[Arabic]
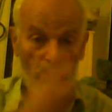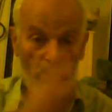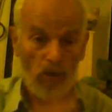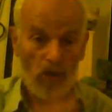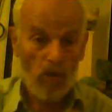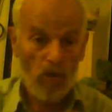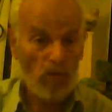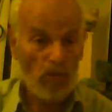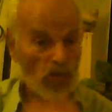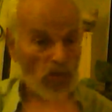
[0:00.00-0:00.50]

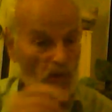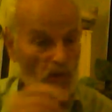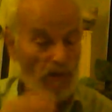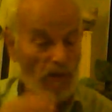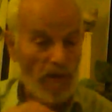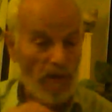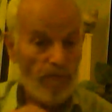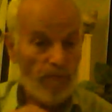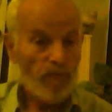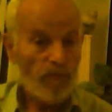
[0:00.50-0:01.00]

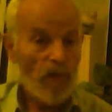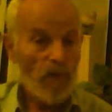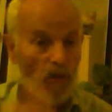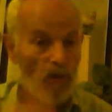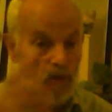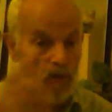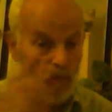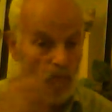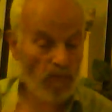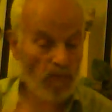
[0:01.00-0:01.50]
قربت
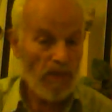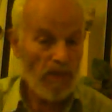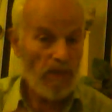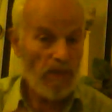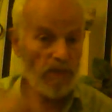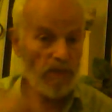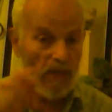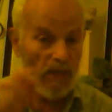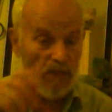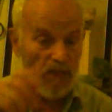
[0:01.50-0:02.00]
ومن
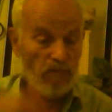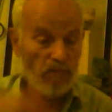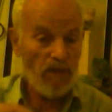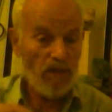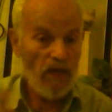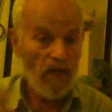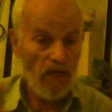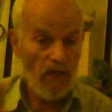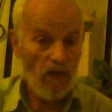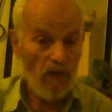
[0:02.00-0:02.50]
تعليم
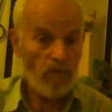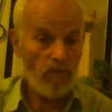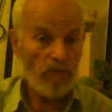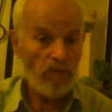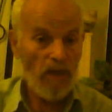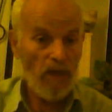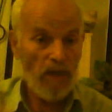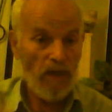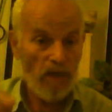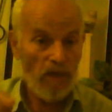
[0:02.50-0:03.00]
الله لهم
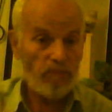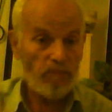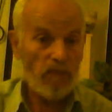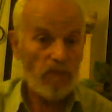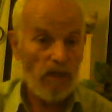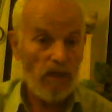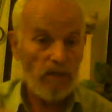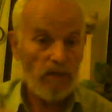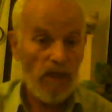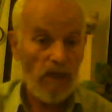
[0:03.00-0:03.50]
أن لم
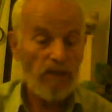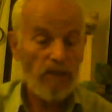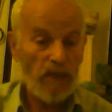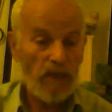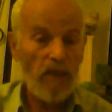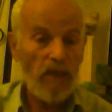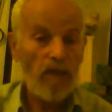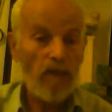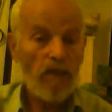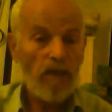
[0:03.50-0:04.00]

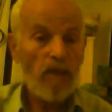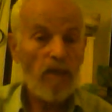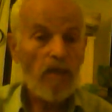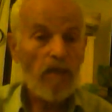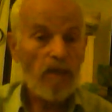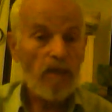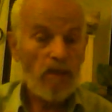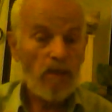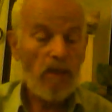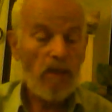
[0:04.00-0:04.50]
تأتي
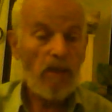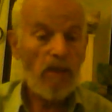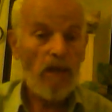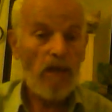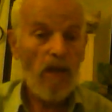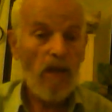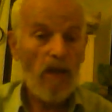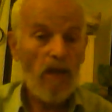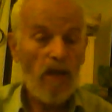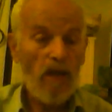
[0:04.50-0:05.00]
تلك
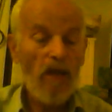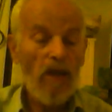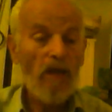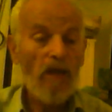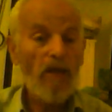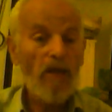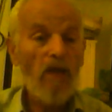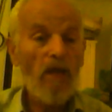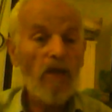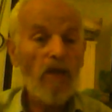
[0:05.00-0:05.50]

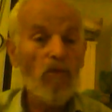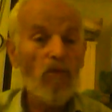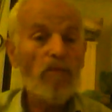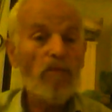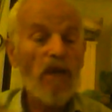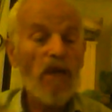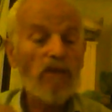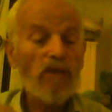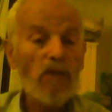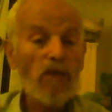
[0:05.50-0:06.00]
اللحظة اليوم
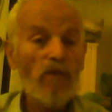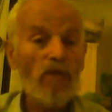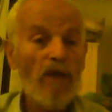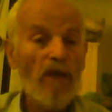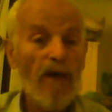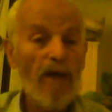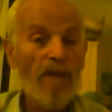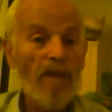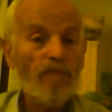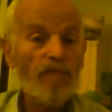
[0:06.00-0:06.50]

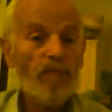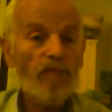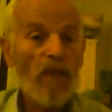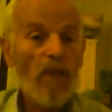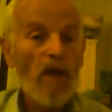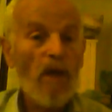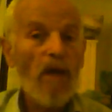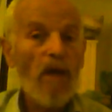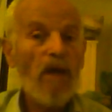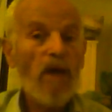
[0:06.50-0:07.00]
يخشونها
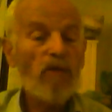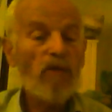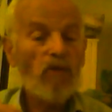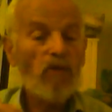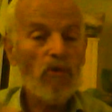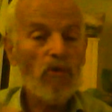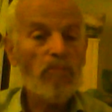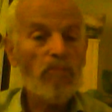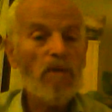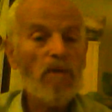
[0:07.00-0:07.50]
قد
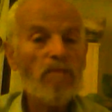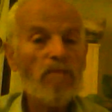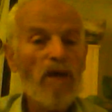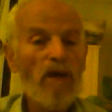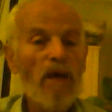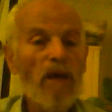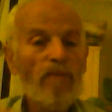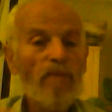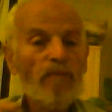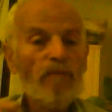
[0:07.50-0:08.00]

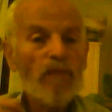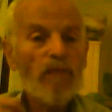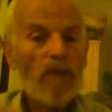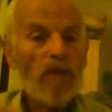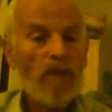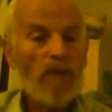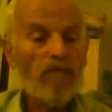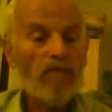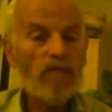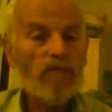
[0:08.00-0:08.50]
ربما
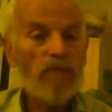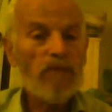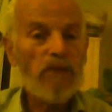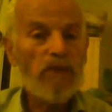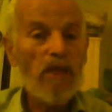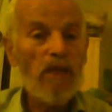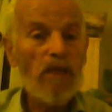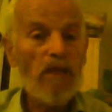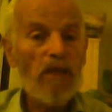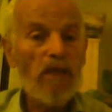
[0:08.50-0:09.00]
كيف
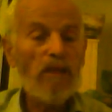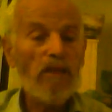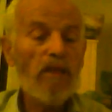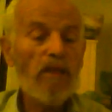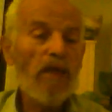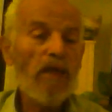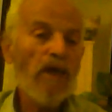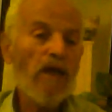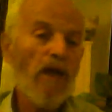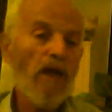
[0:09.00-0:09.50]
تجي اللحظة
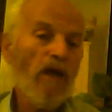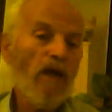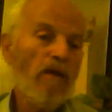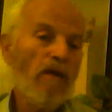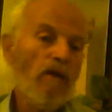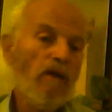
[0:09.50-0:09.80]
ذيك